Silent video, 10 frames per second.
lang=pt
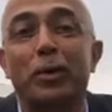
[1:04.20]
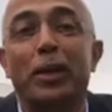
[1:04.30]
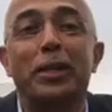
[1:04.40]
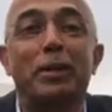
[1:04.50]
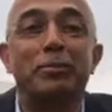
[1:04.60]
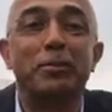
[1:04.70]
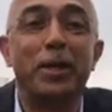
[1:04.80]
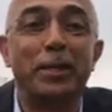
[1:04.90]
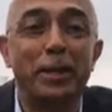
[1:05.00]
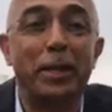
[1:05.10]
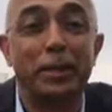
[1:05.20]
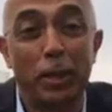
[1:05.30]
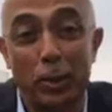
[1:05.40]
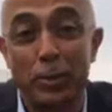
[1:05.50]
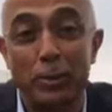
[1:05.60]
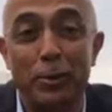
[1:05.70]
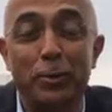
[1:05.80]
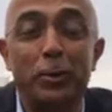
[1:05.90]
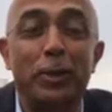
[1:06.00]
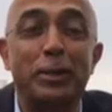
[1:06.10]
por ordem alfabética, até agora só
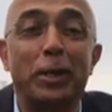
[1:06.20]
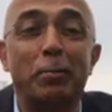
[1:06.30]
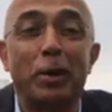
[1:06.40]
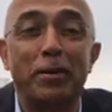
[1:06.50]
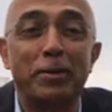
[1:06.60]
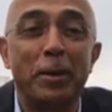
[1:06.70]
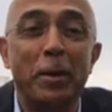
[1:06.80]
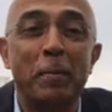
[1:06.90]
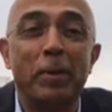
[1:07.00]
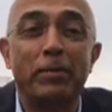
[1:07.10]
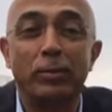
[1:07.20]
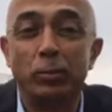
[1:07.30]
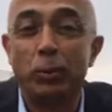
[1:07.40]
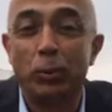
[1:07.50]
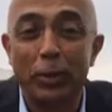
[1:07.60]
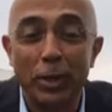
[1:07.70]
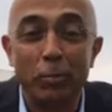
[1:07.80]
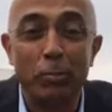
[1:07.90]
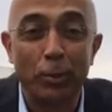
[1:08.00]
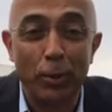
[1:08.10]
faltou o Castelo de Paiva, vamos
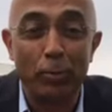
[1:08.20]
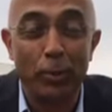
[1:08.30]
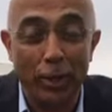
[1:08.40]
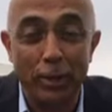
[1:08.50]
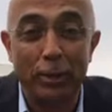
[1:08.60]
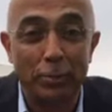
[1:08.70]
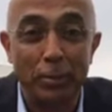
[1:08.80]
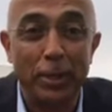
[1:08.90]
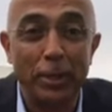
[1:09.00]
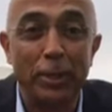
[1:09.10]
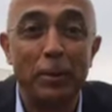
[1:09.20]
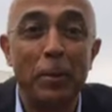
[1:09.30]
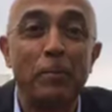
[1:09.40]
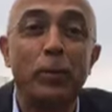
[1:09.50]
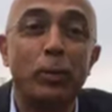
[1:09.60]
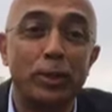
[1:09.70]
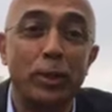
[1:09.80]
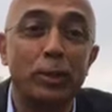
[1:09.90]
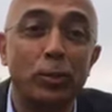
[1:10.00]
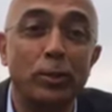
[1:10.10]
percorrendo por, por ordem alfabética todos
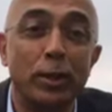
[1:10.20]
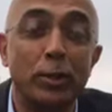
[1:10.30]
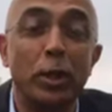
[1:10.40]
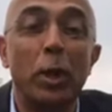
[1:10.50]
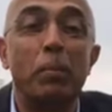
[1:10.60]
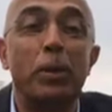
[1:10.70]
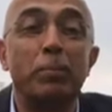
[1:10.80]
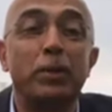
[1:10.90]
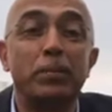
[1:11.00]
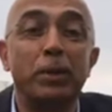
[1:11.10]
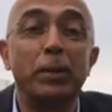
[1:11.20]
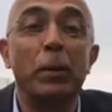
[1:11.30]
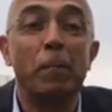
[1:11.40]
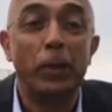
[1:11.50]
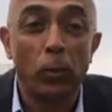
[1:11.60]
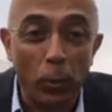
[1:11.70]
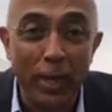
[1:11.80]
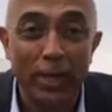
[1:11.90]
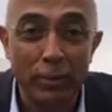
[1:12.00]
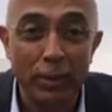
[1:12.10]
estes conselhos para perceber o
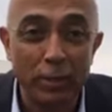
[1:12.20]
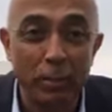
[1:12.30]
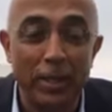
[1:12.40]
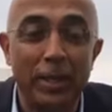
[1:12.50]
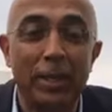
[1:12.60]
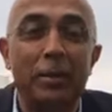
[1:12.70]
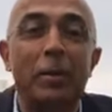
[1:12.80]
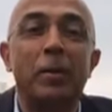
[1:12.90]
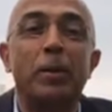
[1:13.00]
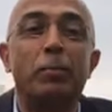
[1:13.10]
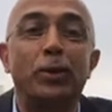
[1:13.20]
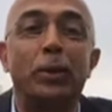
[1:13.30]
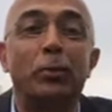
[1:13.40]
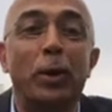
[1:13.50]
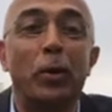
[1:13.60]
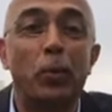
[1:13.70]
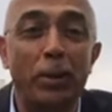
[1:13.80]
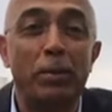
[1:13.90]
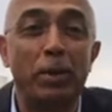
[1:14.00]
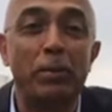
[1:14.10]
que é que se faz bem aqui. E portanto, o
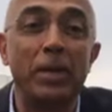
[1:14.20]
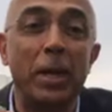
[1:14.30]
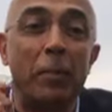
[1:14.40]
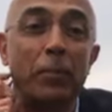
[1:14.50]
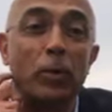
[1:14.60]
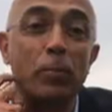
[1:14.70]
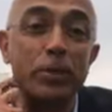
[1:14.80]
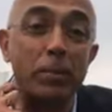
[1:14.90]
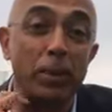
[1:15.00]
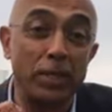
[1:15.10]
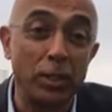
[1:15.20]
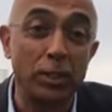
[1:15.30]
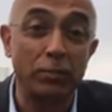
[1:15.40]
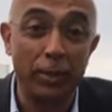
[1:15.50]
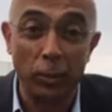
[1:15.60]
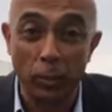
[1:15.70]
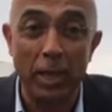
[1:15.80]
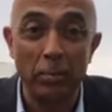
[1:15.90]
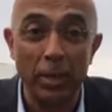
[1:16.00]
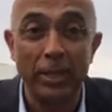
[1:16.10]
programa da manhã, como sempre à sexta-feira,
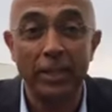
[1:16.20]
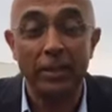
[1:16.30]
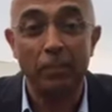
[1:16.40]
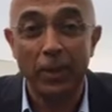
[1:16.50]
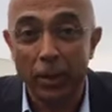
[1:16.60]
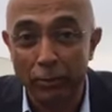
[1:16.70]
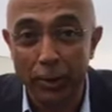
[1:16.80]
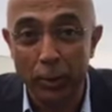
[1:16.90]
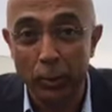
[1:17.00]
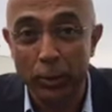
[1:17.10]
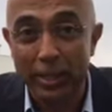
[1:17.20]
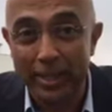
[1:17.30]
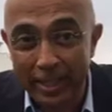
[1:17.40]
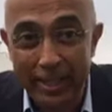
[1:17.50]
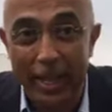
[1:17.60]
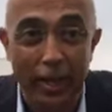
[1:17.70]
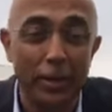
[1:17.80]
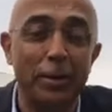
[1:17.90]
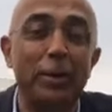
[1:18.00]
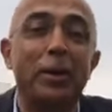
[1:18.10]
quando há meio é feito na
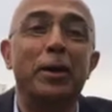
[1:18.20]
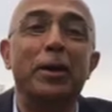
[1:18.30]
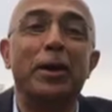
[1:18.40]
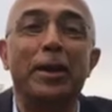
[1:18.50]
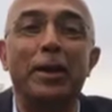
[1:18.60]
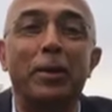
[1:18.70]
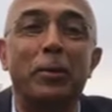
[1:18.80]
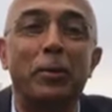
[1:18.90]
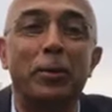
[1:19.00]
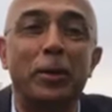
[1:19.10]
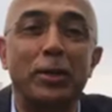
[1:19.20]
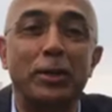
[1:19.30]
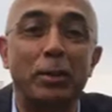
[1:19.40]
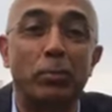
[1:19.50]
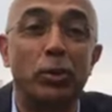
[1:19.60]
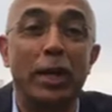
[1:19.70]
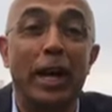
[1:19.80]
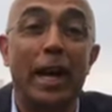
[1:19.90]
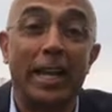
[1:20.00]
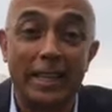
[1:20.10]
terra, uh, onde nós temos
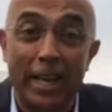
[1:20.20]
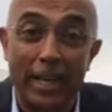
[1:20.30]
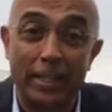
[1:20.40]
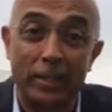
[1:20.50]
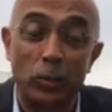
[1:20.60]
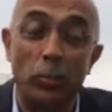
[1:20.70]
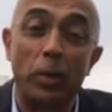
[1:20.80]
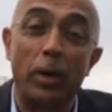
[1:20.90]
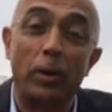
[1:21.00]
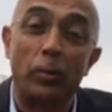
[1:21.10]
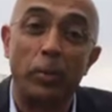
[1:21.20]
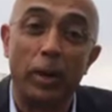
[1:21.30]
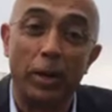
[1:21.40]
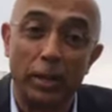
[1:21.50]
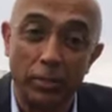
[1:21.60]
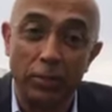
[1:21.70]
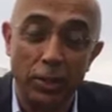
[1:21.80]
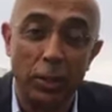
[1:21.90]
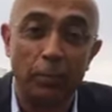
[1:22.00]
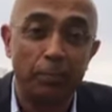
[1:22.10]
à tarde uma, uma
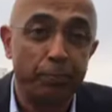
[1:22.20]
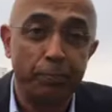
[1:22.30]
entrevista